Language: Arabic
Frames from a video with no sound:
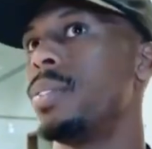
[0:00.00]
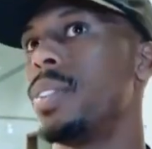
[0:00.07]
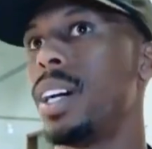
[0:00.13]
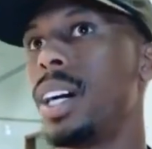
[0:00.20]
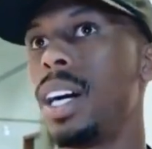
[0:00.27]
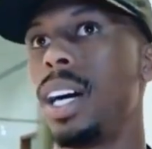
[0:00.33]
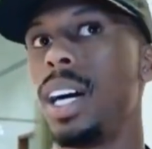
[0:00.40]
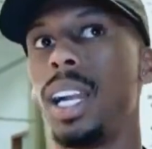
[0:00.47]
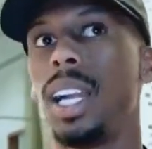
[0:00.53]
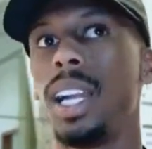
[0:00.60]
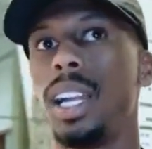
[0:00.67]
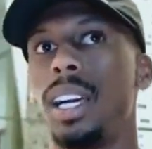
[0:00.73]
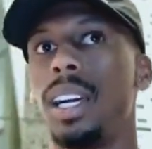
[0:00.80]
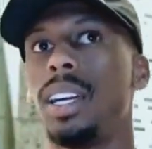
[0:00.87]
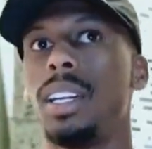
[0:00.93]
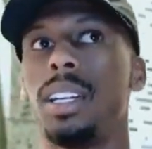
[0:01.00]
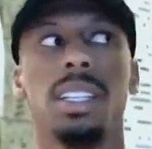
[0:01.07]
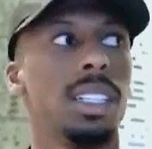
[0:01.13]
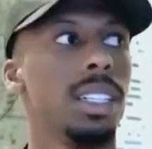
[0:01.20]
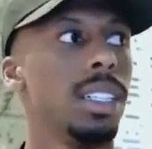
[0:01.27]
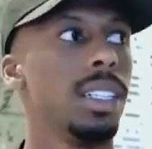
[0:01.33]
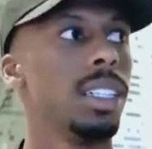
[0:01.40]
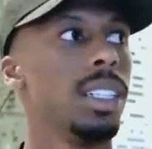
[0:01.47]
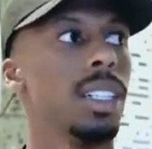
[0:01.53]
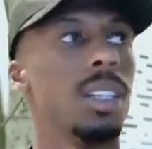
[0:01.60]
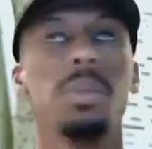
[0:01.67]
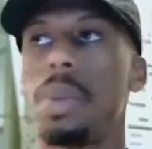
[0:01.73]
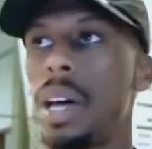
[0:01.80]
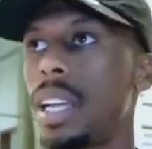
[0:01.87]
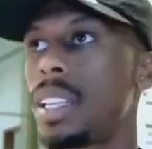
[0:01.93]

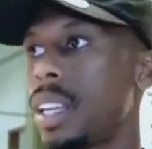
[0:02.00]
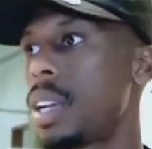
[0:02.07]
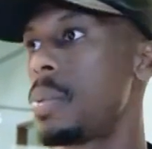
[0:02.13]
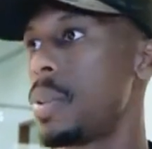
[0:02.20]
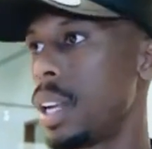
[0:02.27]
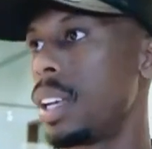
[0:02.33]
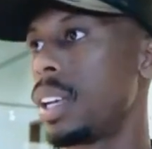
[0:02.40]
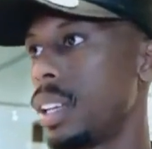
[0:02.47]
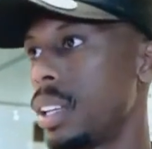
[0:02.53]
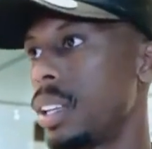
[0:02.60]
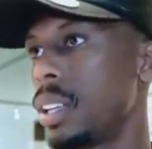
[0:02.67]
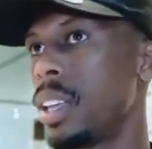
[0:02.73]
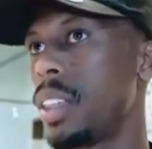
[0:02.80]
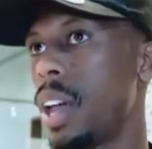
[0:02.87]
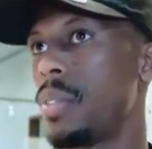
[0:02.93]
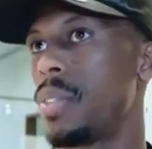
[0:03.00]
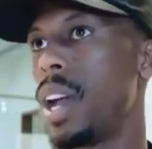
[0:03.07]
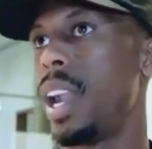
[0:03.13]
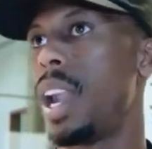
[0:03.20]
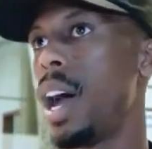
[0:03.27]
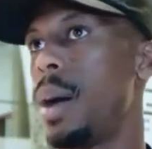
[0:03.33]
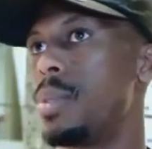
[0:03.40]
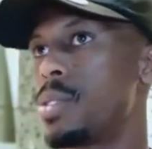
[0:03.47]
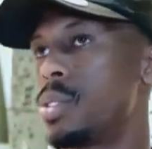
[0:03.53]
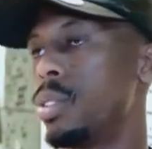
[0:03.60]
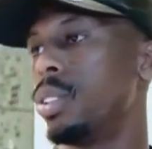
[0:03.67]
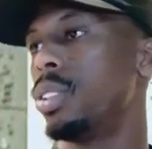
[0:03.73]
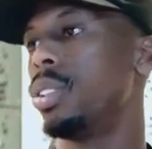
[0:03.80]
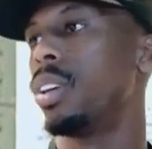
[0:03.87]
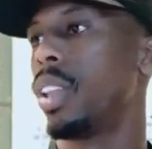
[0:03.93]
فالمباريات الكبيره يظهر فيها اللاعب
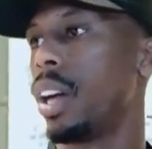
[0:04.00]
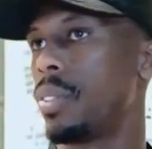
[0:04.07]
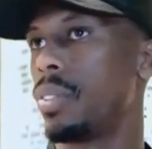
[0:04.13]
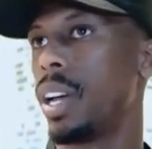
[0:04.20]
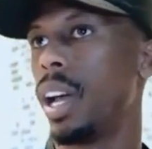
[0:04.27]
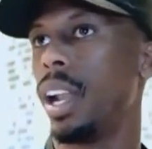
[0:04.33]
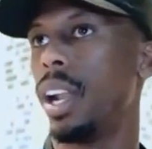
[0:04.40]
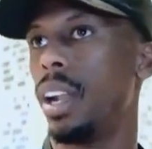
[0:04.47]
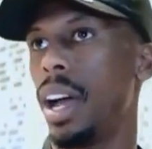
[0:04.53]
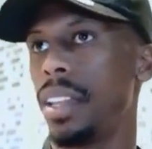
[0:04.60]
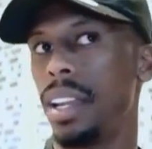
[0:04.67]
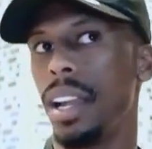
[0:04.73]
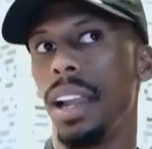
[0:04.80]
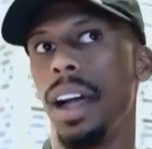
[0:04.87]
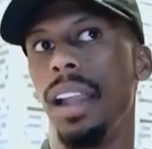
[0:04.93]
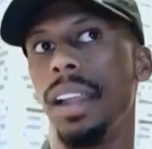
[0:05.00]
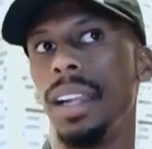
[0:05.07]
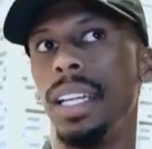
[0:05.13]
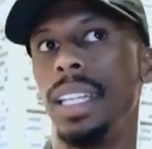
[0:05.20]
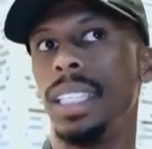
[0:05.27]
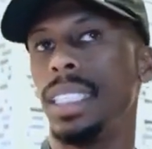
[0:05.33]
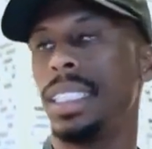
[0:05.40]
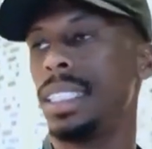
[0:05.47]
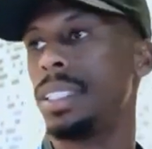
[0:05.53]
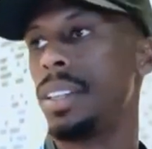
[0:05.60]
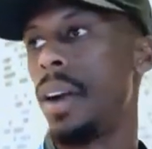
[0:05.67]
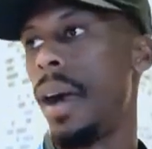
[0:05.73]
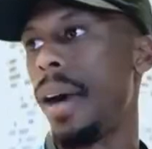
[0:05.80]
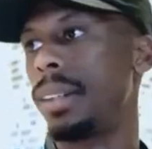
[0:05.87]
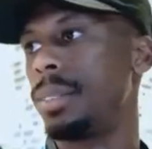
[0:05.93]
السعودي ويظهر فيها نادي الهلال
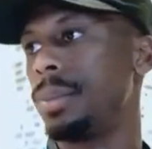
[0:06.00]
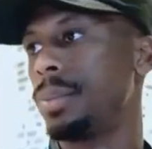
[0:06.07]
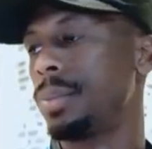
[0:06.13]
لو قلت لك